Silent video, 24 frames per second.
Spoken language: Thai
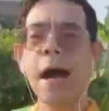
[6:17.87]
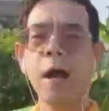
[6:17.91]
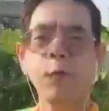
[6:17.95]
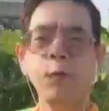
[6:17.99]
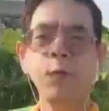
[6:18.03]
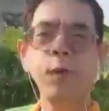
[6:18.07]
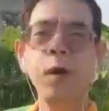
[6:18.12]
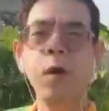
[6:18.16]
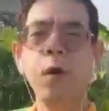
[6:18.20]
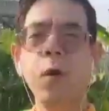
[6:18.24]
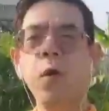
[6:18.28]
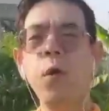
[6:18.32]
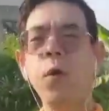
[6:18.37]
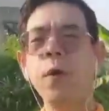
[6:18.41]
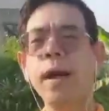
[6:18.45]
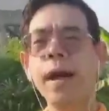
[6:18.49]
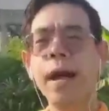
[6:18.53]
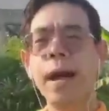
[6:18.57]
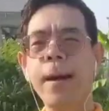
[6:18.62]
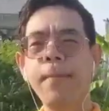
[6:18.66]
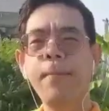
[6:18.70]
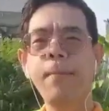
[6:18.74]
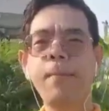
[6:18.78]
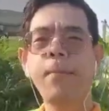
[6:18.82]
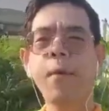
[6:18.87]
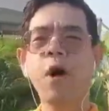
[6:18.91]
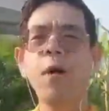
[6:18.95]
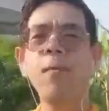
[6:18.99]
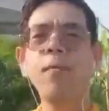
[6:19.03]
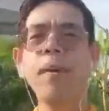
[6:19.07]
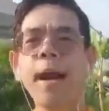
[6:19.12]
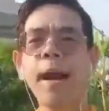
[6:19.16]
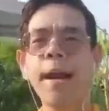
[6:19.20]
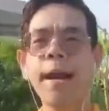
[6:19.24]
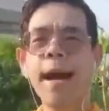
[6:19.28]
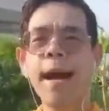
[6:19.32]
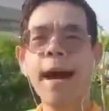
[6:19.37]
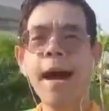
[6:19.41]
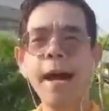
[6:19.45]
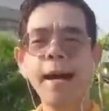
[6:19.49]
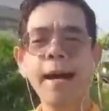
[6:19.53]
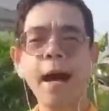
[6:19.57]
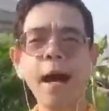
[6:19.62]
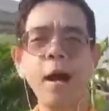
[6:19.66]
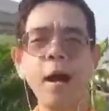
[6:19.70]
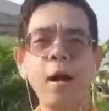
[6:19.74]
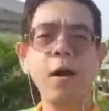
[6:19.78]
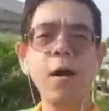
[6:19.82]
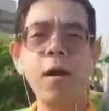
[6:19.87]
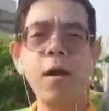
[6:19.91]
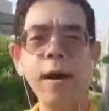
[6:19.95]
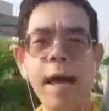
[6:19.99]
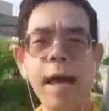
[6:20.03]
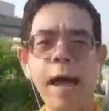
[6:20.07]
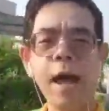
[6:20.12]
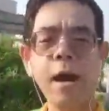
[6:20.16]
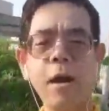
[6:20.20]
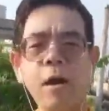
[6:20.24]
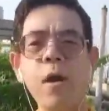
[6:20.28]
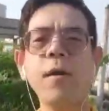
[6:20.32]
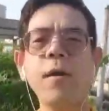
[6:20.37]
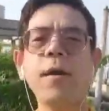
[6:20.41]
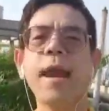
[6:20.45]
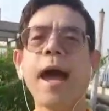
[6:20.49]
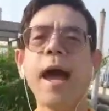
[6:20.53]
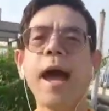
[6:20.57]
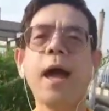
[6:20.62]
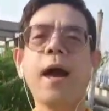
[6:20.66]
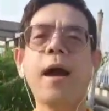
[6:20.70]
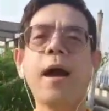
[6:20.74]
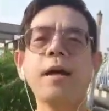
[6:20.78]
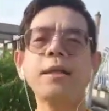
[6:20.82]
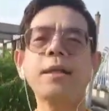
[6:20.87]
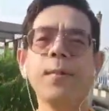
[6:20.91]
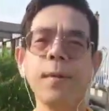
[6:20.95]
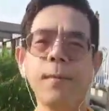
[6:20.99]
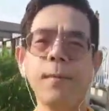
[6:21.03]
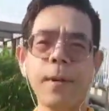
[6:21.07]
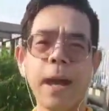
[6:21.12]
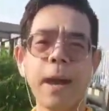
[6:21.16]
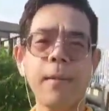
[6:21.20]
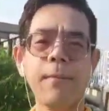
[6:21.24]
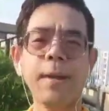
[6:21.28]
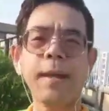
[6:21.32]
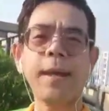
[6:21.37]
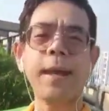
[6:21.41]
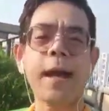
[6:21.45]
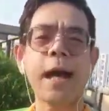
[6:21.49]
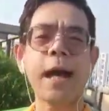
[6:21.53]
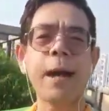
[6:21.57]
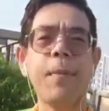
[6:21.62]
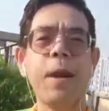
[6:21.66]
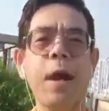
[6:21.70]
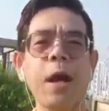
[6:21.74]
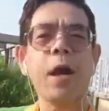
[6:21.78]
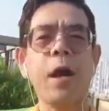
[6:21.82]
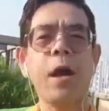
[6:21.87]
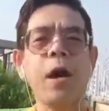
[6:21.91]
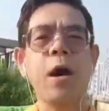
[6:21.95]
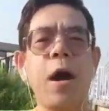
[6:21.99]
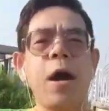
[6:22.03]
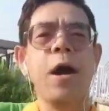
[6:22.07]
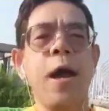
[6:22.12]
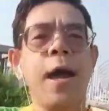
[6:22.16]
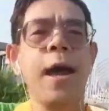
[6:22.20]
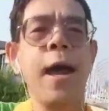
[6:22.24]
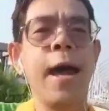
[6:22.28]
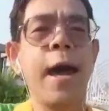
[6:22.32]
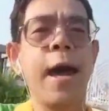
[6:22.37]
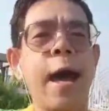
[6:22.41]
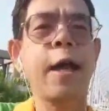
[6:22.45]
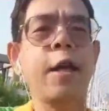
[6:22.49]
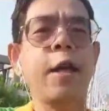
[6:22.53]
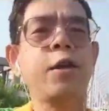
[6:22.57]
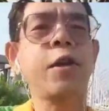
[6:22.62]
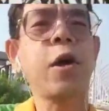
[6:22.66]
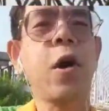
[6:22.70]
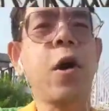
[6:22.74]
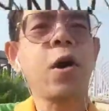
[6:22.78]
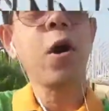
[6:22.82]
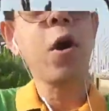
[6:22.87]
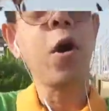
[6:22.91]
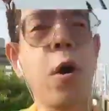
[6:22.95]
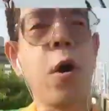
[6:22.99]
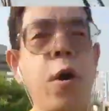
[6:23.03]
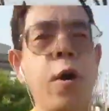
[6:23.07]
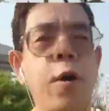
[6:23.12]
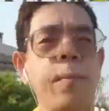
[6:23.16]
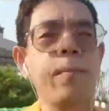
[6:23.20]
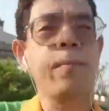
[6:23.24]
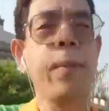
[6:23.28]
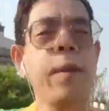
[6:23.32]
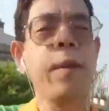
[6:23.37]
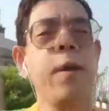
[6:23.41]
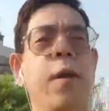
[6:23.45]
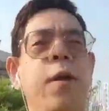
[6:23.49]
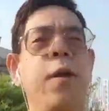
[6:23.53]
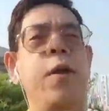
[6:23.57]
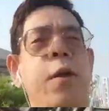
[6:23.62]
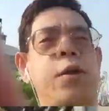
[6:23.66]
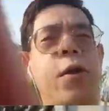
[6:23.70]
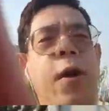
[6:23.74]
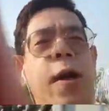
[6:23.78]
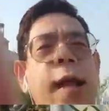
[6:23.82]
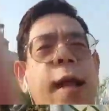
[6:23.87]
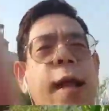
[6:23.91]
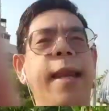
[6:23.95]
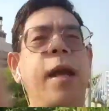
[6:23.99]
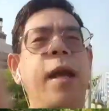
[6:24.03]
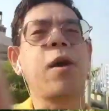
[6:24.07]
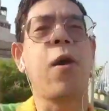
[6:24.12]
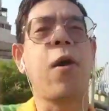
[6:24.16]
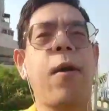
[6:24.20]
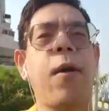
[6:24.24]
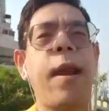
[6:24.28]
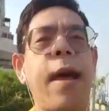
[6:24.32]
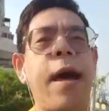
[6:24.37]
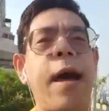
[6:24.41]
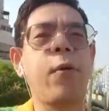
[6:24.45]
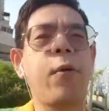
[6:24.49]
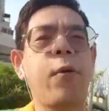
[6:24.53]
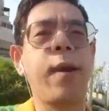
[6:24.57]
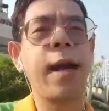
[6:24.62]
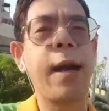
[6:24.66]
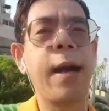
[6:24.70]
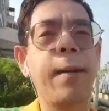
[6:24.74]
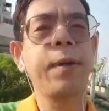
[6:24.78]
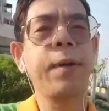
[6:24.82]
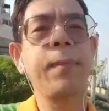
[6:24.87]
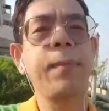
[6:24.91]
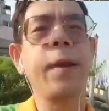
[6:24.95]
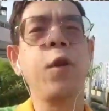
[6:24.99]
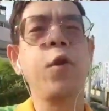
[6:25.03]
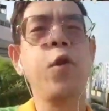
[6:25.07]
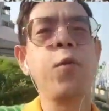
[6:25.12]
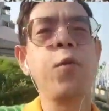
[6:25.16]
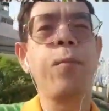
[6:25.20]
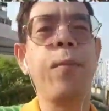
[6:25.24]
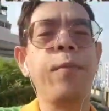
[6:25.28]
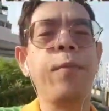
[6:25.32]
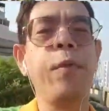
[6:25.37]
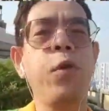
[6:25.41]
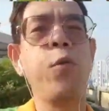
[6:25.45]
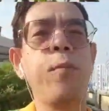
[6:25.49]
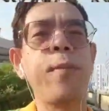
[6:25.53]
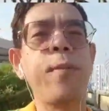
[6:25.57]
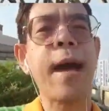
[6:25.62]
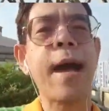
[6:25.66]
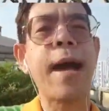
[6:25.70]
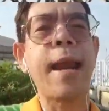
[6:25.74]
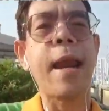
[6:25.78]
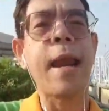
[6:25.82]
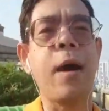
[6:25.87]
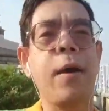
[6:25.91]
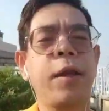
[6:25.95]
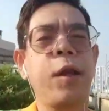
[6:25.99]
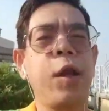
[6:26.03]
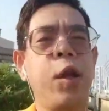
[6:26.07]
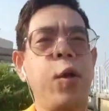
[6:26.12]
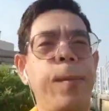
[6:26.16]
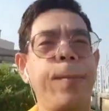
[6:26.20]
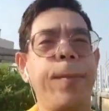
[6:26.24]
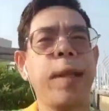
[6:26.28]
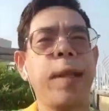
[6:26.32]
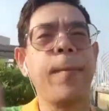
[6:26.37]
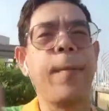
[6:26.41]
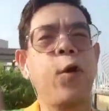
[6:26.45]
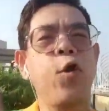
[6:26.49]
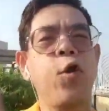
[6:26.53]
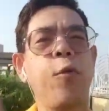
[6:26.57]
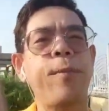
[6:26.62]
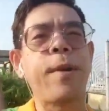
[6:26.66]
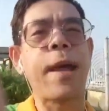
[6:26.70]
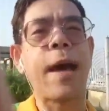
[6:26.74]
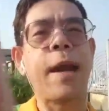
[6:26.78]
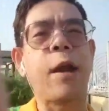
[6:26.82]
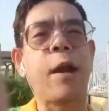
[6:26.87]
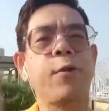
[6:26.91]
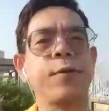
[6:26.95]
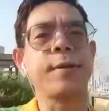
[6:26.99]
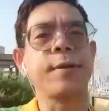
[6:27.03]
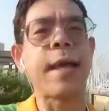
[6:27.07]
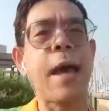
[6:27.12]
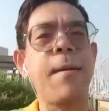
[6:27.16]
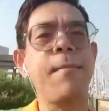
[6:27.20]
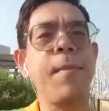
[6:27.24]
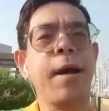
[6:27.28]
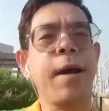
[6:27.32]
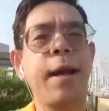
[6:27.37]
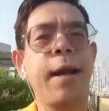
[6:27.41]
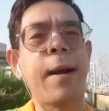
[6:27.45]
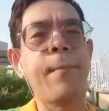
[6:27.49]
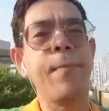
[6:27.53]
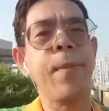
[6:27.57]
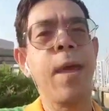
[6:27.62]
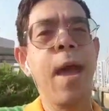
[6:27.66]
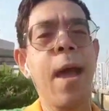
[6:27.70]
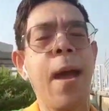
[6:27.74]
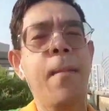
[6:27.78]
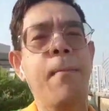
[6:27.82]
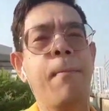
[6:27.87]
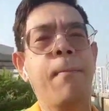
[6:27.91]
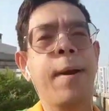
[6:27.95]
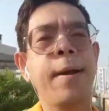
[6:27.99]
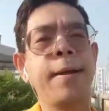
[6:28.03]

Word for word: วิดีโอนะครับพร้อมกันได้ทั้งกล้องหน้ากล้องหลังก็จะเป็นแบบนี้นะครับแล้วก็ไอจอจอเล็กๆของเรานะครับที่เป็นรูปรูปหน้าที่ที่เป็นรูปหน้าเราซ้ายมือนะครับมัน